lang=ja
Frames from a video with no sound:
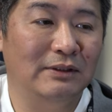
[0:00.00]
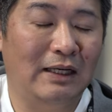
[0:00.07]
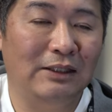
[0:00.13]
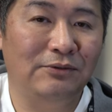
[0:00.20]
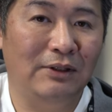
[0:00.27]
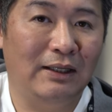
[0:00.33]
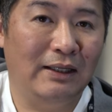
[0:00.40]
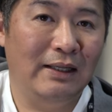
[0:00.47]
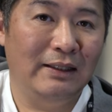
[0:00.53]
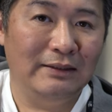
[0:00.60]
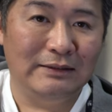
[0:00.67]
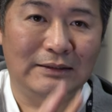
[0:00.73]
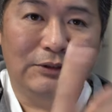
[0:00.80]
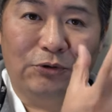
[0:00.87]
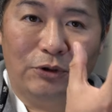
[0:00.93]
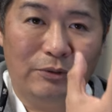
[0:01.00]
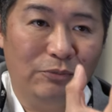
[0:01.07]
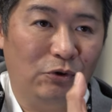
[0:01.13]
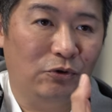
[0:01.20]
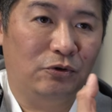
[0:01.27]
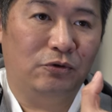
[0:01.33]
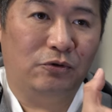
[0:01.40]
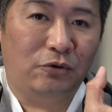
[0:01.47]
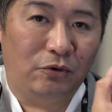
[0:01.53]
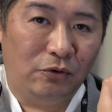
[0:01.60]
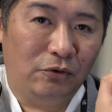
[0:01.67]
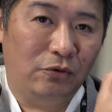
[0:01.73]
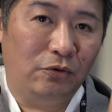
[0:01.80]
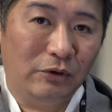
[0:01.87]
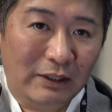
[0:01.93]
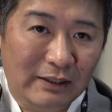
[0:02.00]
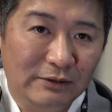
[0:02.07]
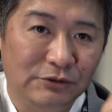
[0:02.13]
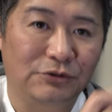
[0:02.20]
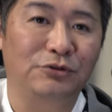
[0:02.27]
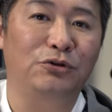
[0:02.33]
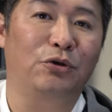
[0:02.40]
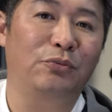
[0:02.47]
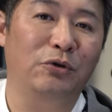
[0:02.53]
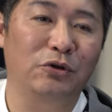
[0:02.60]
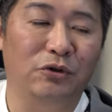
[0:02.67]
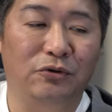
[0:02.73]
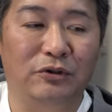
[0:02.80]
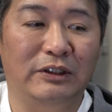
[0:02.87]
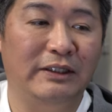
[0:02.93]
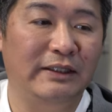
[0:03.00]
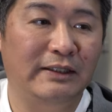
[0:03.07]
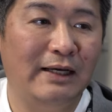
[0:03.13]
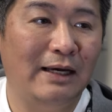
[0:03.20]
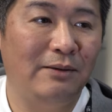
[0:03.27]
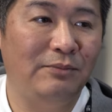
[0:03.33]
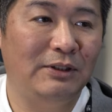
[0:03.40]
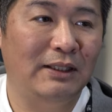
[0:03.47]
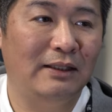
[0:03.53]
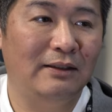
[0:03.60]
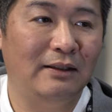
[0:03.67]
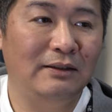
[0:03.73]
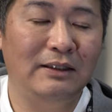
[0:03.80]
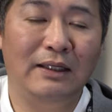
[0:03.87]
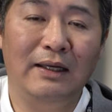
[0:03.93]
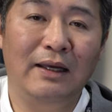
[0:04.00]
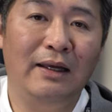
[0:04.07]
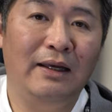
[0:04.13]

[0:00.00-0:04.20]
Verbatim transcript: あとは自撮りモードとこう、ね、通常モードの切り替えみたいなに、